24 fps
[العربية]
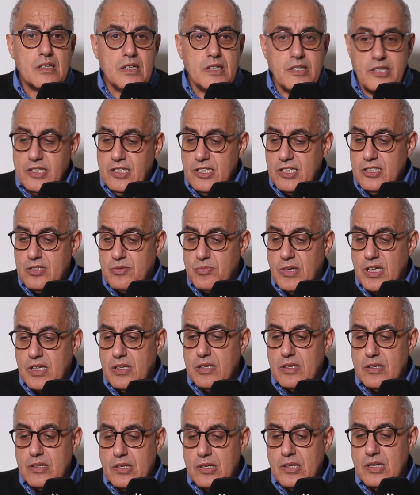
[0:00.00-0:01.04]
عييت
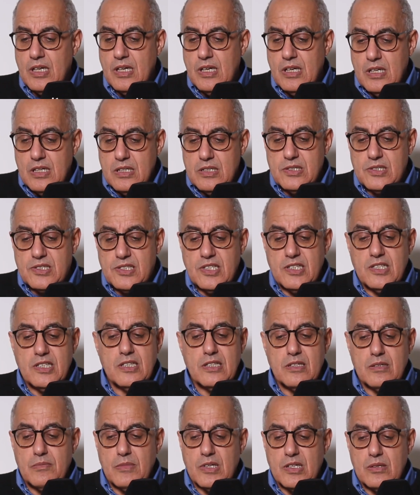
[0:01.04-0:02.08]
ما
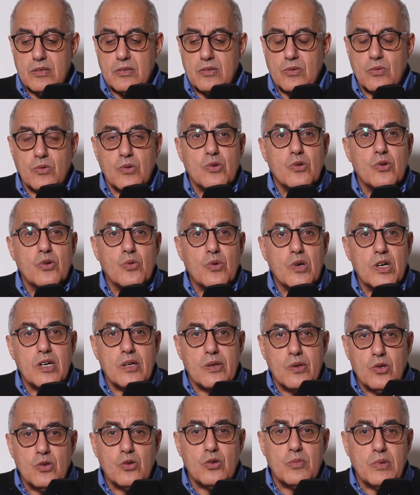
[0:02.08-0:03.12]
نسين ما نقول
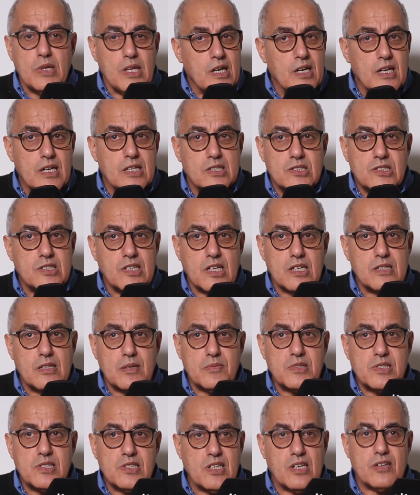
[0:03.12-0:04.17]
والو بالحق هادشي هذا
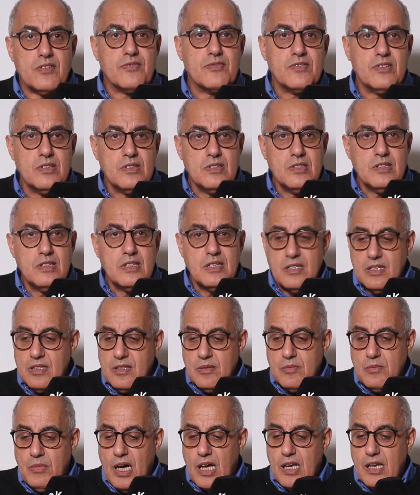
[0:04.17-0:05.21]
بزاف
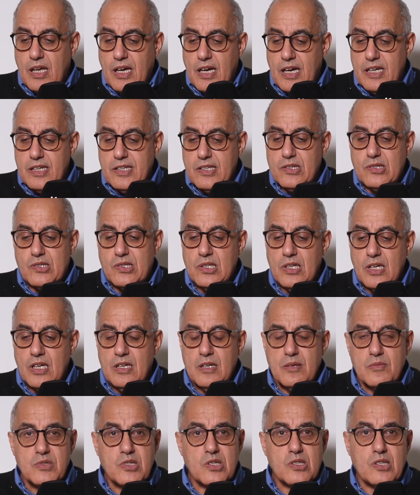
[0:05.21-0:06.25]
بحال قايد
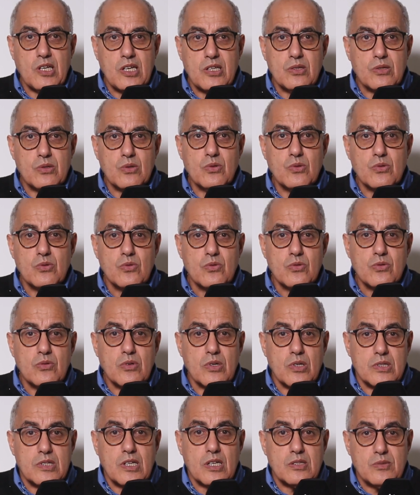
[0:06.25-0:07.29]
مشيت عنده
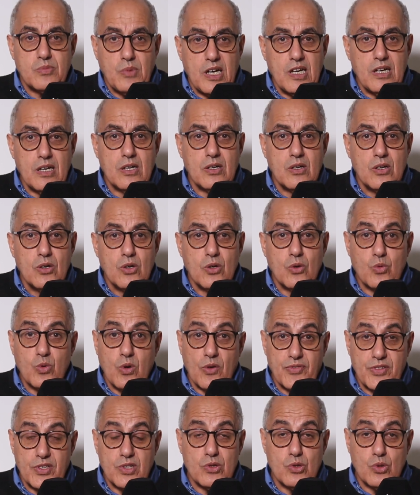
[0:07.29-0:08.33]
هضرت معاه
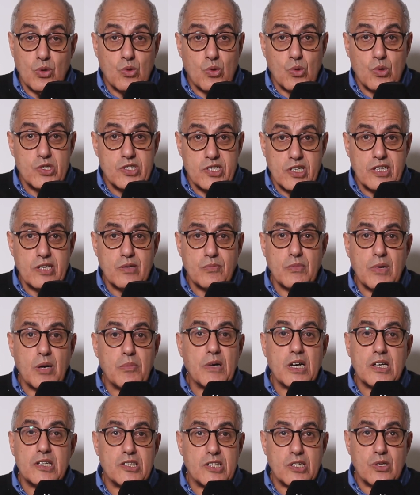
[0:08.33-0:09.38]
هو في يدو كلشي ما
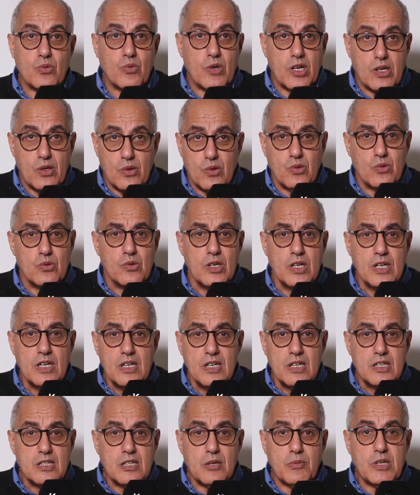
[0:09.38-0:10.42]
بغى يدير والو
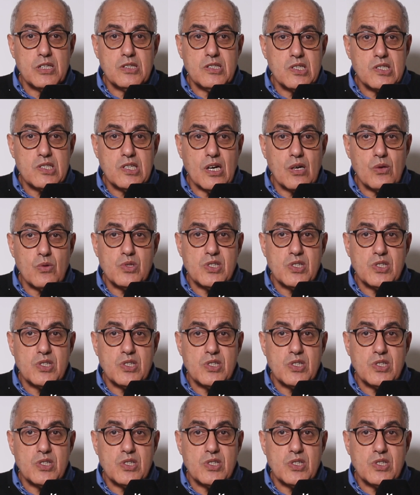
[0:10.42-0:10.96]
دابا هادي شهر